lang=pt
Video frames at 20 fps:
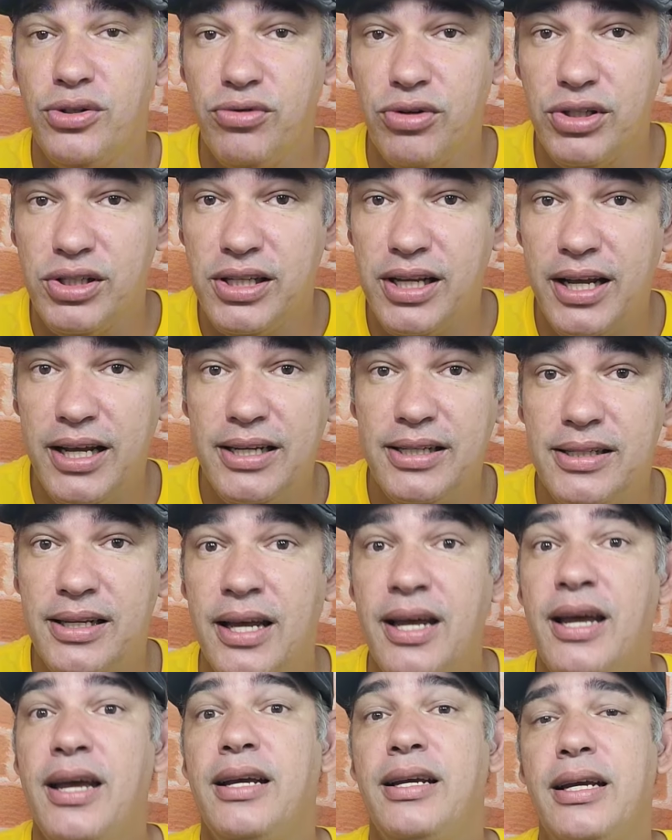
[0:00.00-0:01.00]
vocês
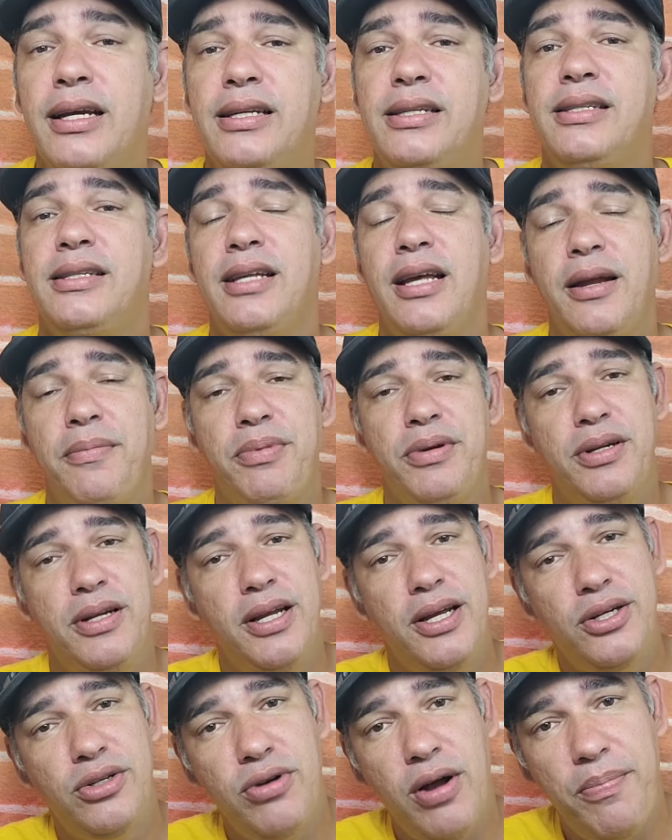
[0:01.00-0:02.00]
que sempre
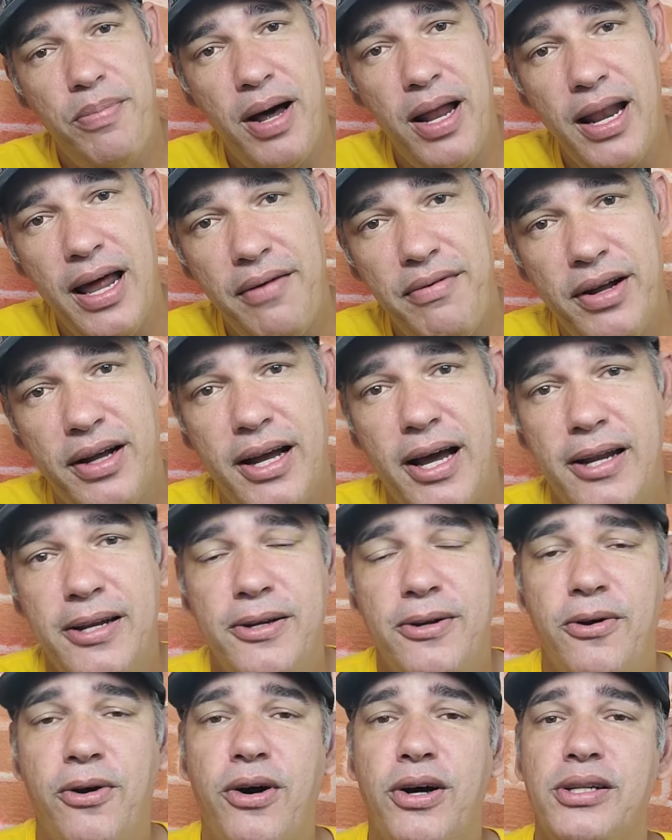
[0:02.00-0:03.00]
deixa uma palavra
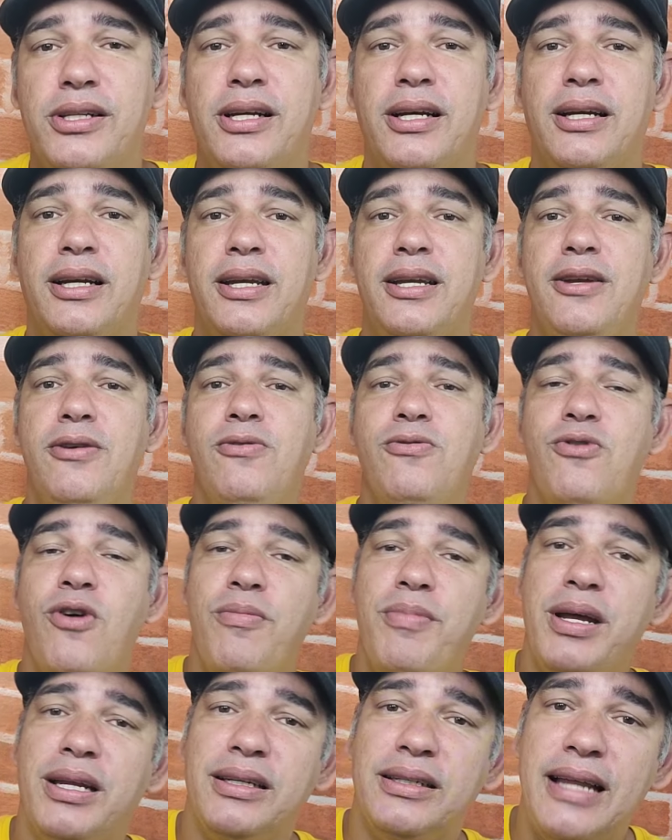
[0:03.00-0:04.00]
carinhosa aqui, um
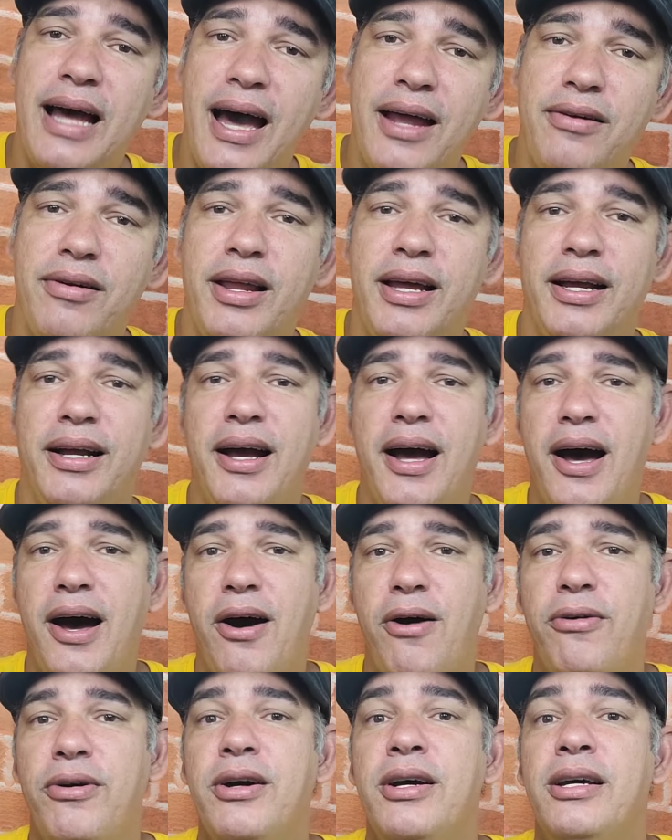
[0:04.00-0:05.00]
comentário
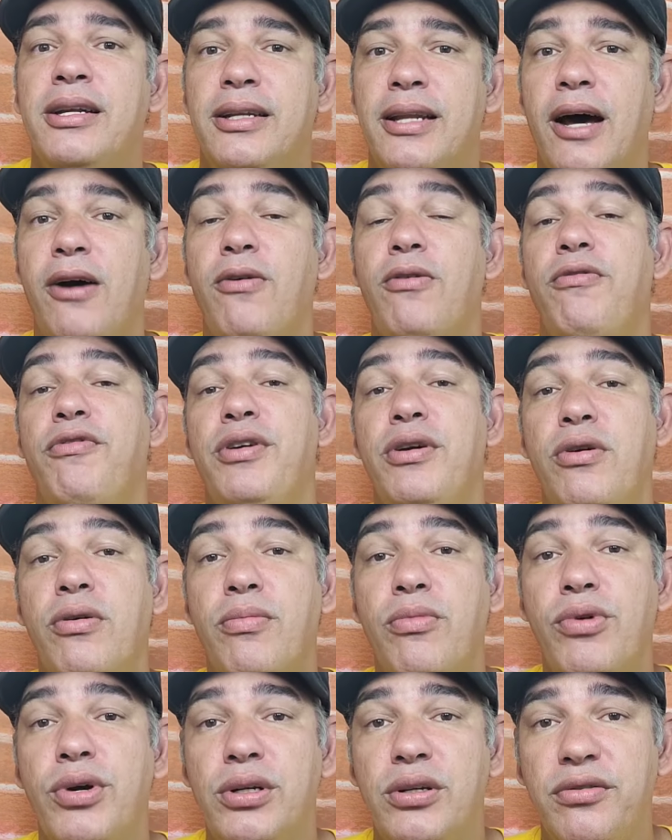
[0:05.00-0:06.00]
legal, tá? Eu fico
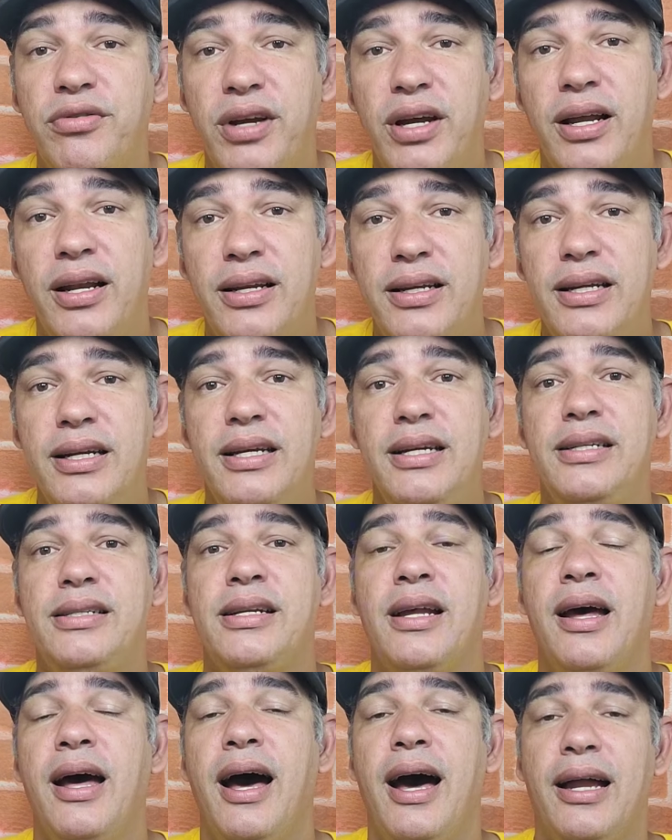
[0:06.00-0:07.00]
muito feliz
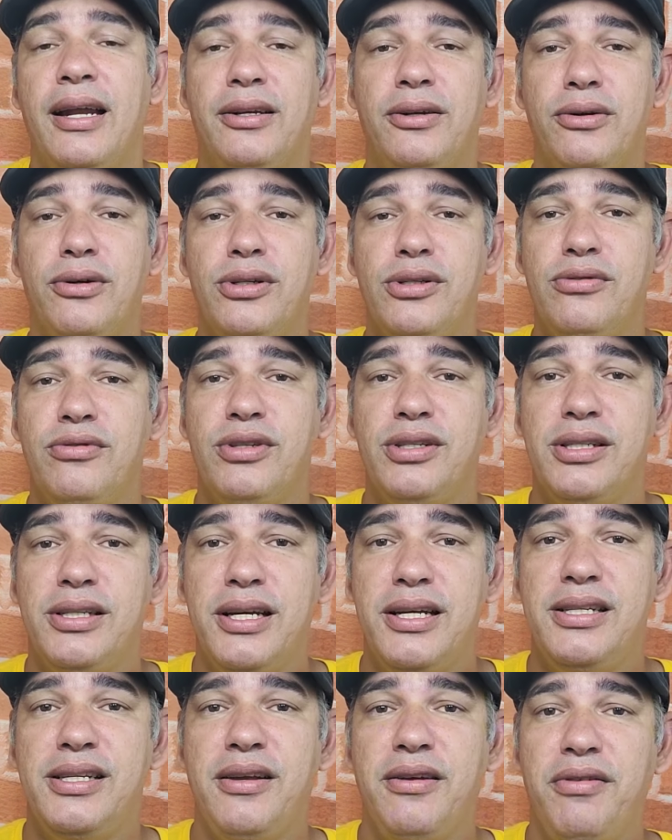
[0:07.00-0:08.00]
a todos
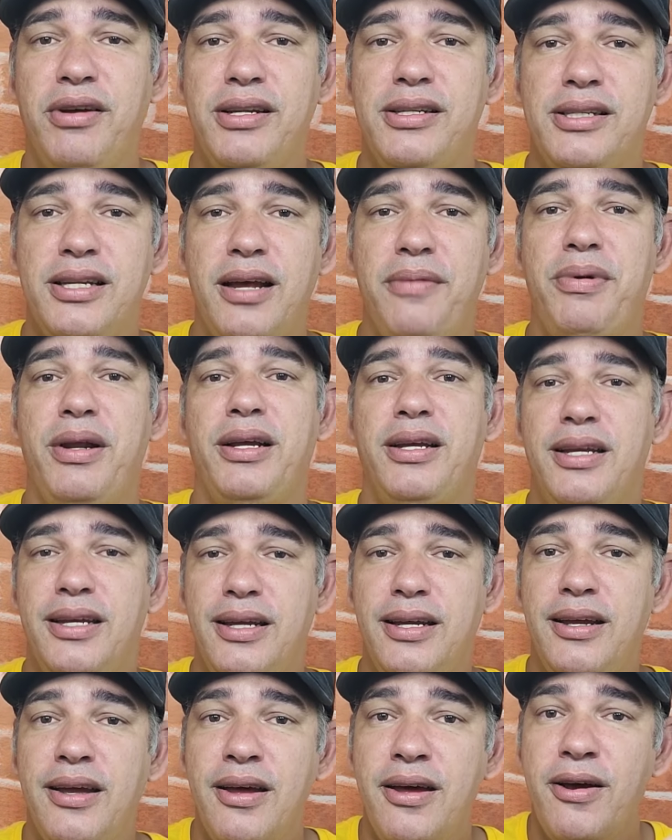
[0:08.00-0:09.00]
vocês que vêm sempre
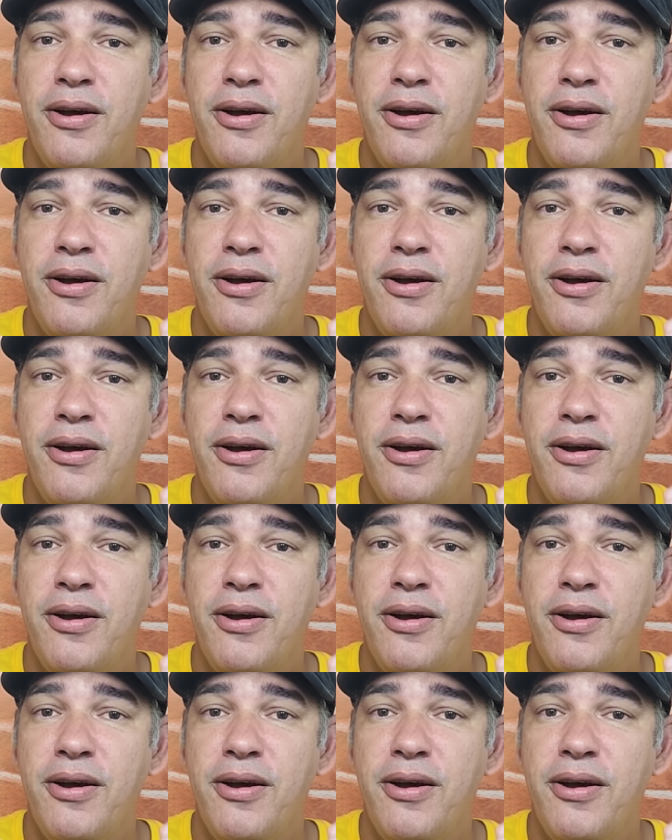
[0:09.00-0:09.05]
aqui